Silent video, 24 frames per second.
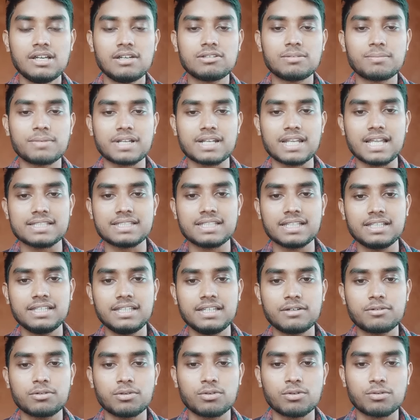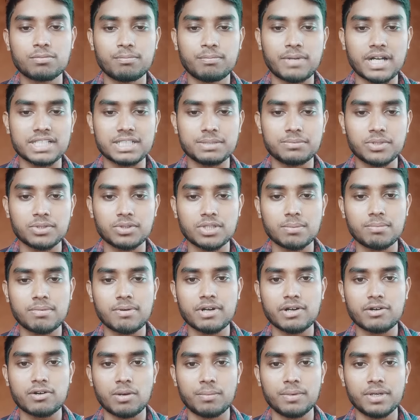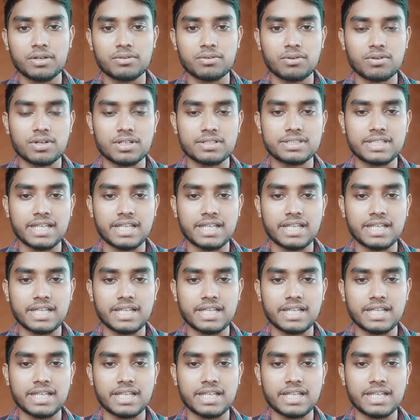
তোমরা ক্লাসে গিয়ে কোনো বাজে মন্তব্য বা কমেন্ট করো না